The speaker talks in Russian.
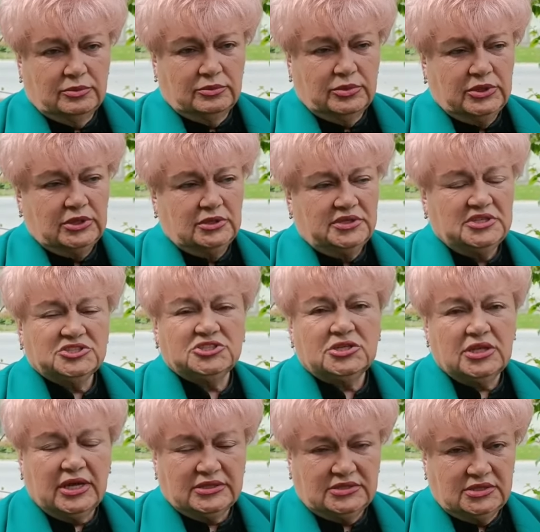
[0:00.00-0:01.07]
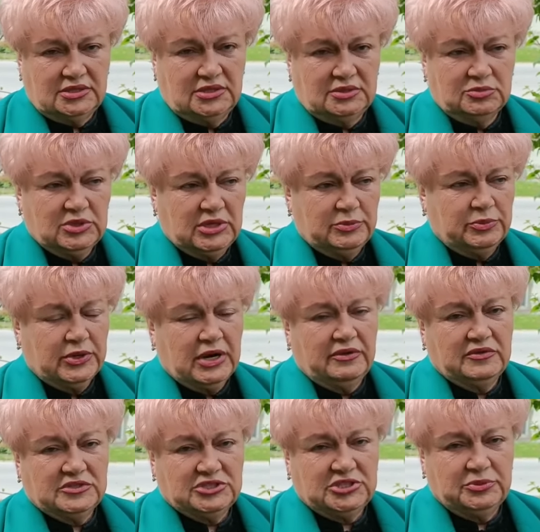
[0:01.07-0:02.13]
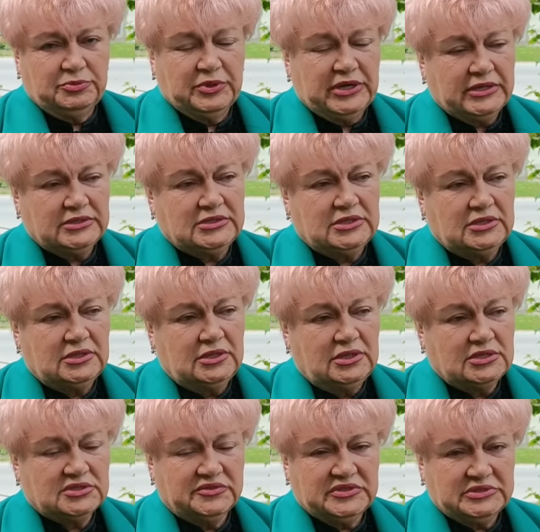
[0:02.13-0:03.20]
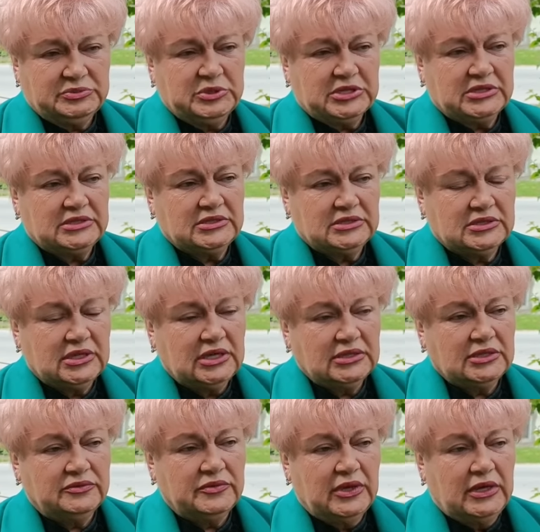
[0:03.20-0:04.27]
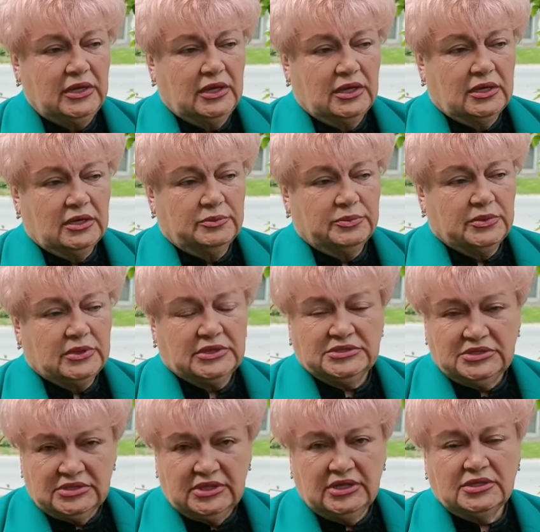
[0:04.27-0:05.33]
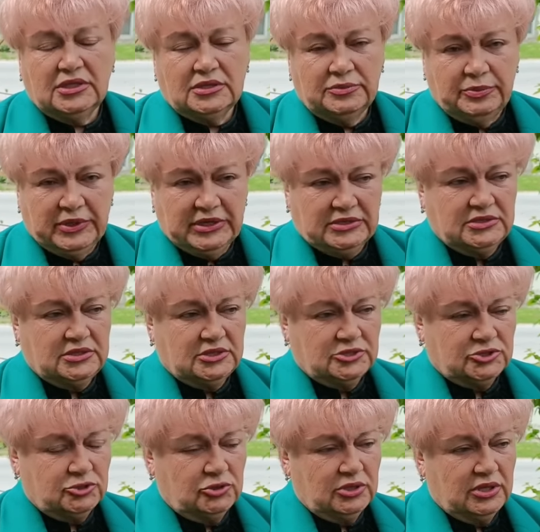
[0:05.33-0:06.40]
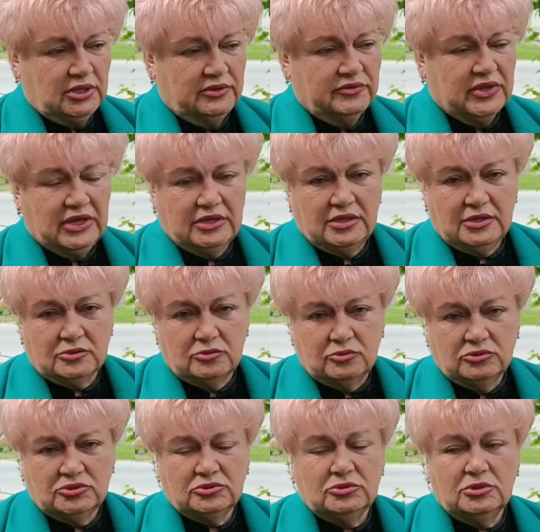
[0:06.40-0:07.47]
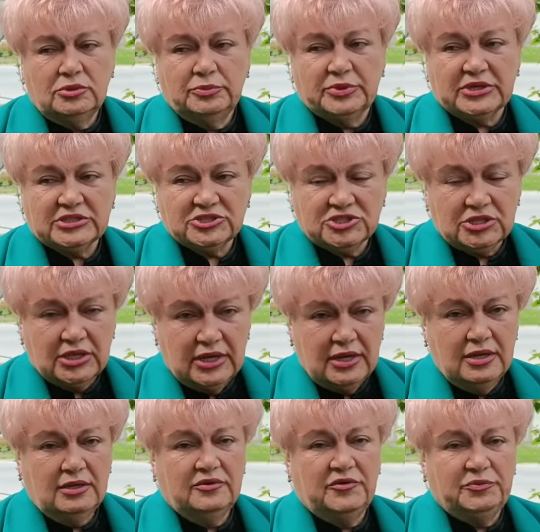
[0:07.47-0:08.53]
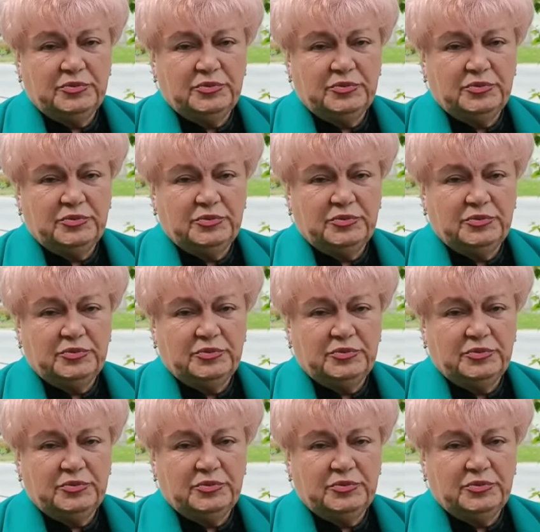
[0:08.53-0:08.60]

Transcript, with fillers: был нежелательным для правящей партии из восьми кандидатов. Кандидат от партии ШОР Евгения Гуцул прошла